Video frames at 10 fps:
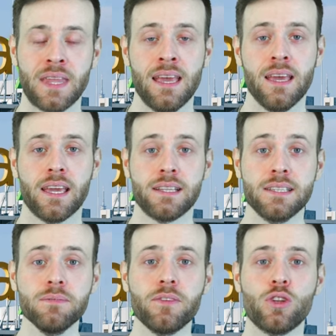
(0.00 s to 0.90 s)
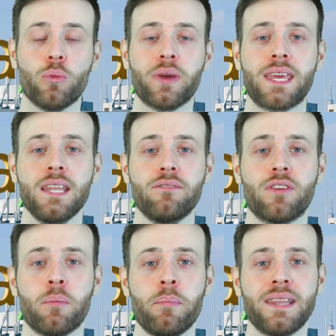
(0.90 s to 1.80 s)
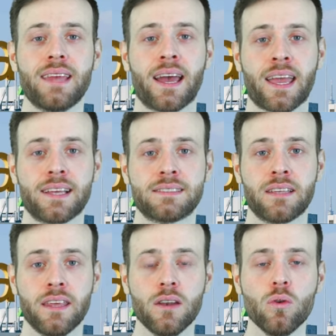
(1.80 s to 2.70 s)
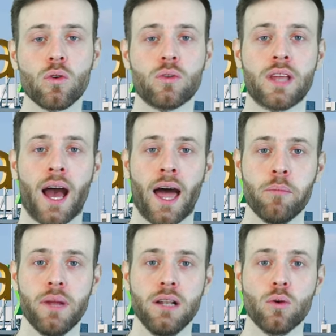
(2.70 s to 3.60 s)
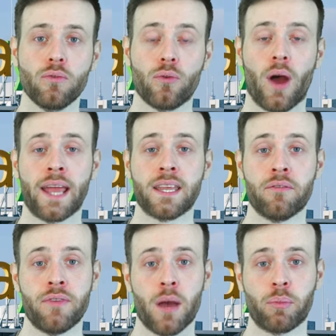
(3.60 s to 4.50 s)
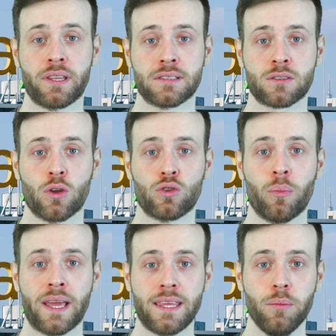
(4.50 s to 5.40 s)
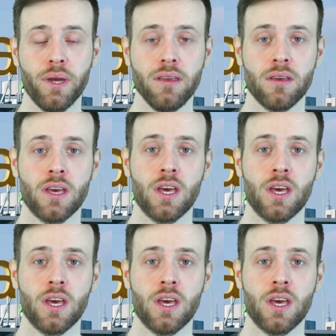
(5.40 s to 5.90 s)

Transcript: In diesem Video beginnen wir mit der Registrierung und der Anmeldung für ein gewerbliches Konto bei eBay –